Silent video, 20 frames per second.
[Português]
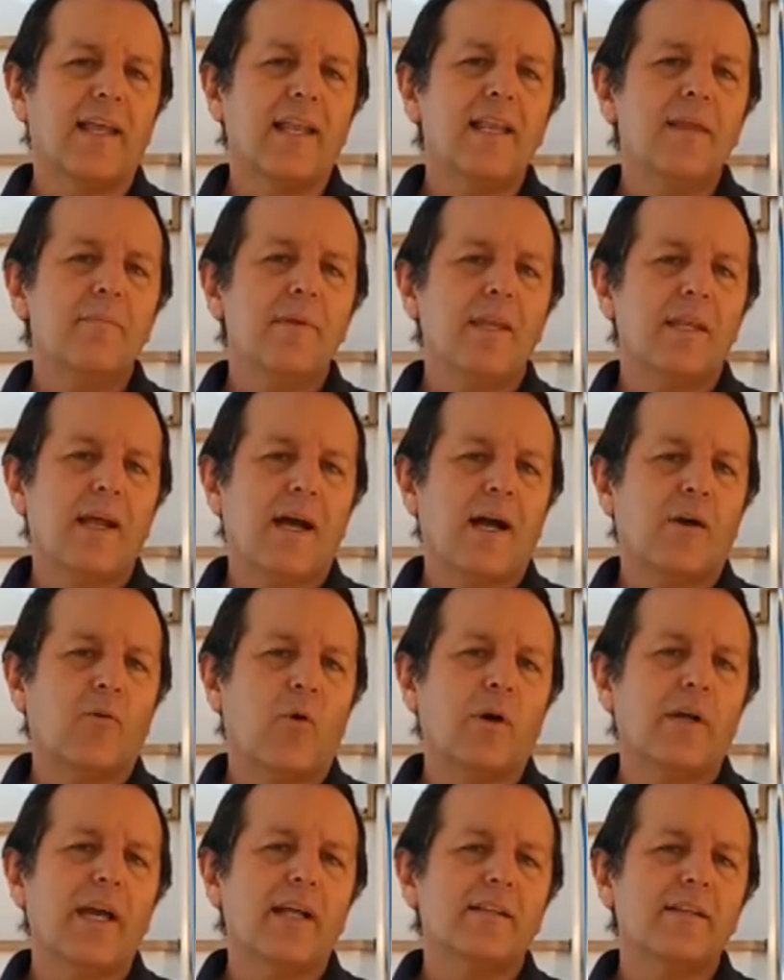eliminar
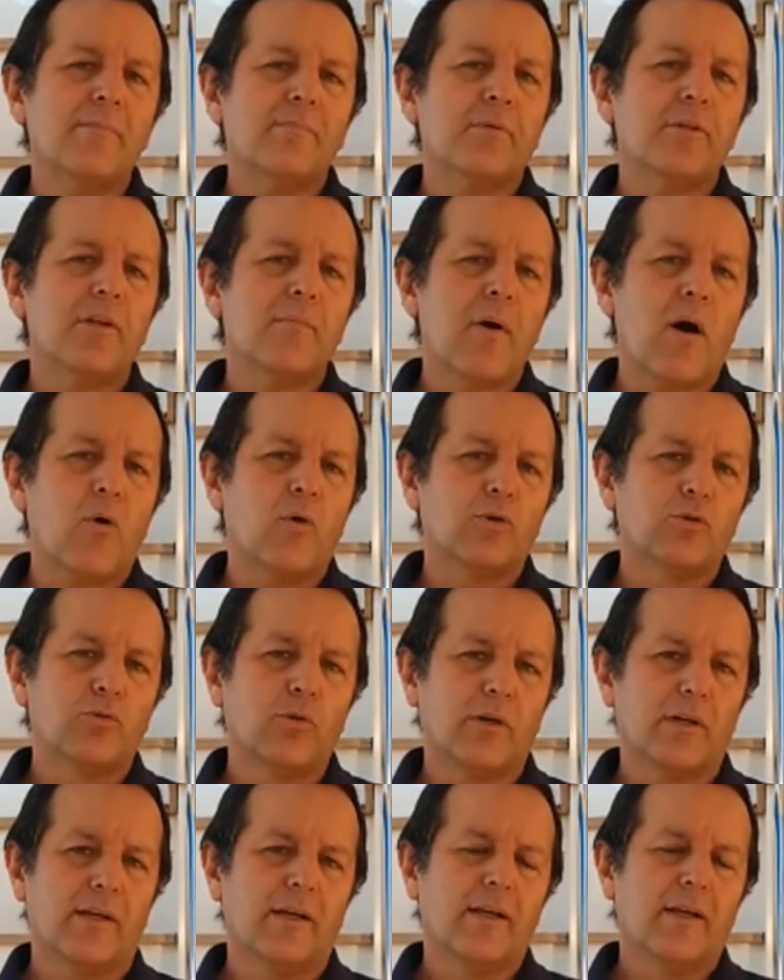qualquer tipo de mau
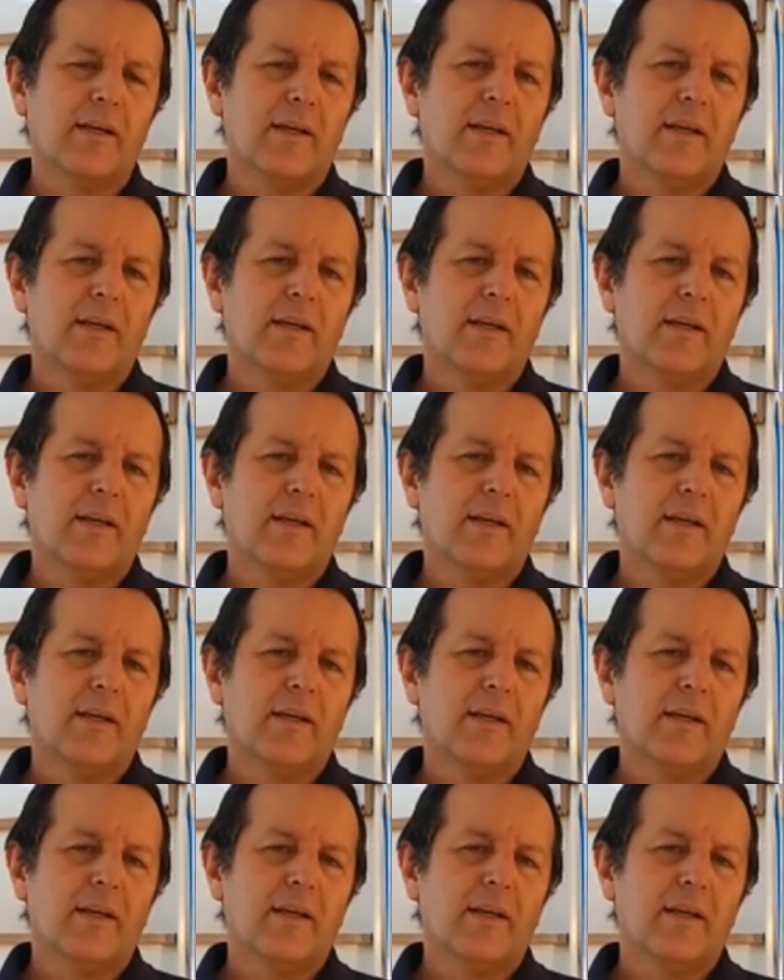odor